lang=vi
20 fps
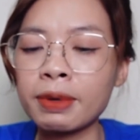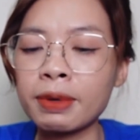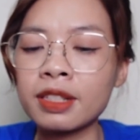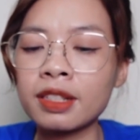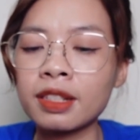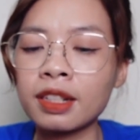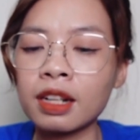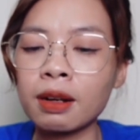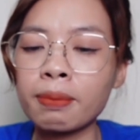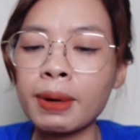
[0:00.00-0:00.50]
Bây
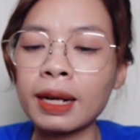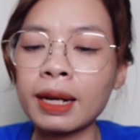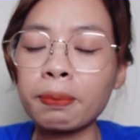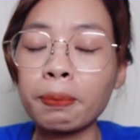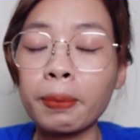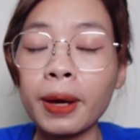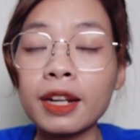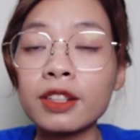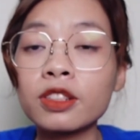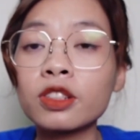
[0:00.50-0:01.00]
giờ các bạn
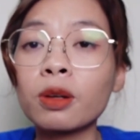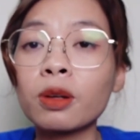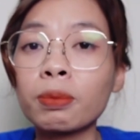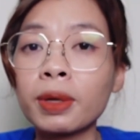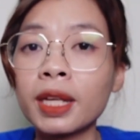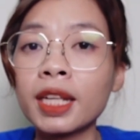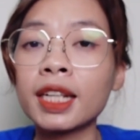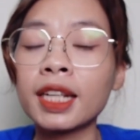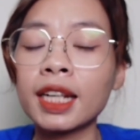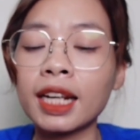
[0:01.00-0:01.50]
paste cho
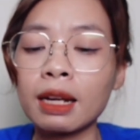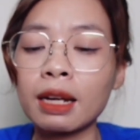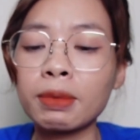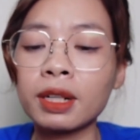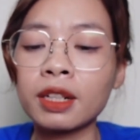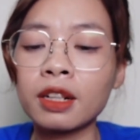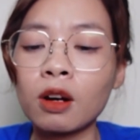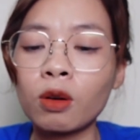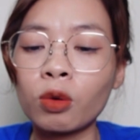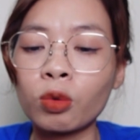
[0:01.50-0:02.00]
mình cái
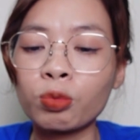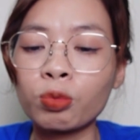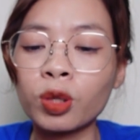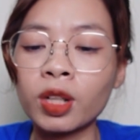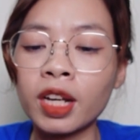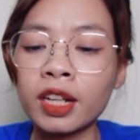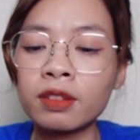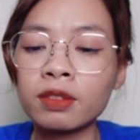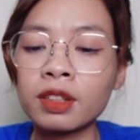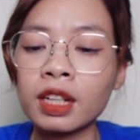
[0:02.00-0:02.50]
mật khẩu
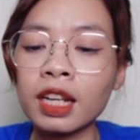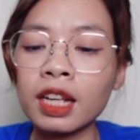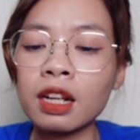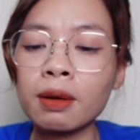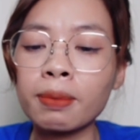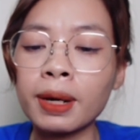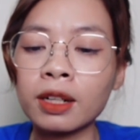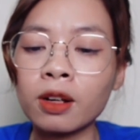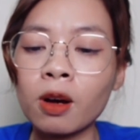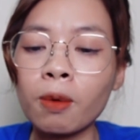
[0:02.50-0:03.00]
một lần lúc nãy
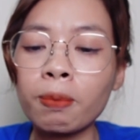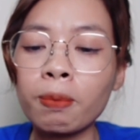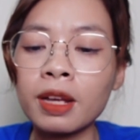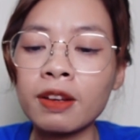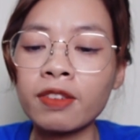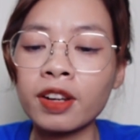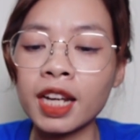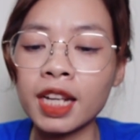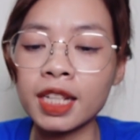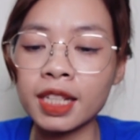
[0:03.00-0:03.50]
các bạn
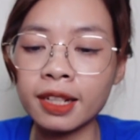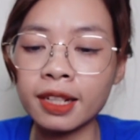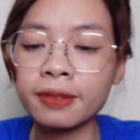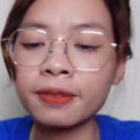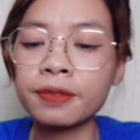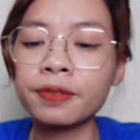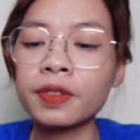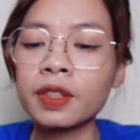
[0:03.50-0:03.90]
copy vào đây nhé.